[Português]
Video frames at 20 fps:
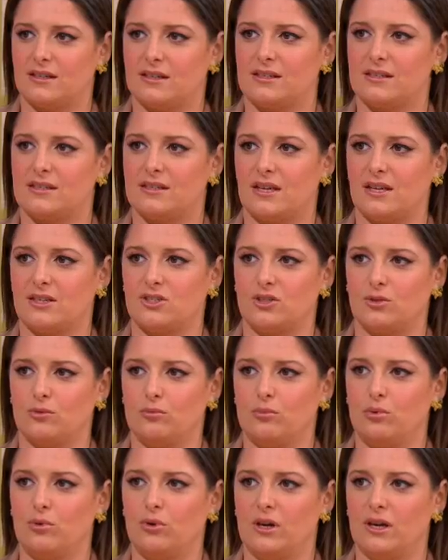que seja
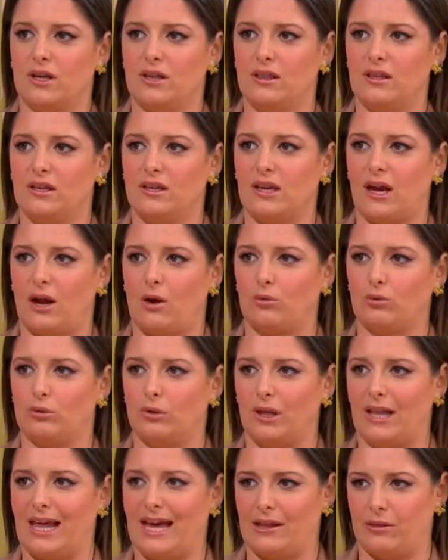um bocadinho ao
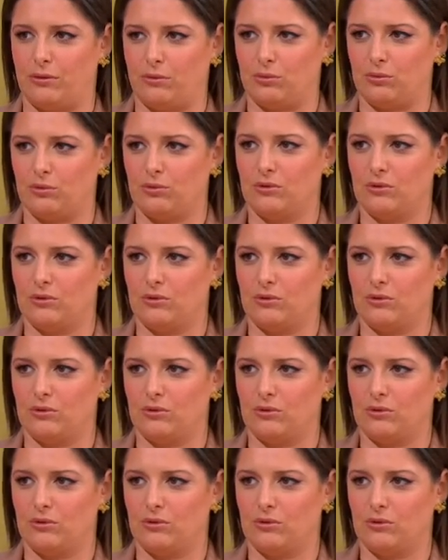lado